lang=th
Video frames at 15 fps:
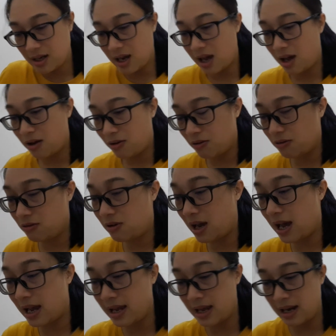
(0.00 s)
เขา
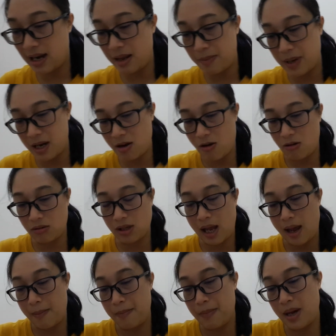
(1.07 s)
ให้อะไรเป็นของแถ
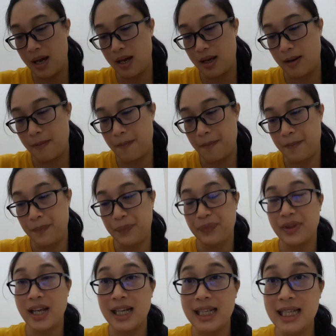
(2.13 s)
มบ้าง
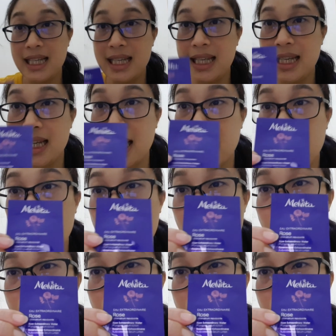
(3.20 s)
นี่โร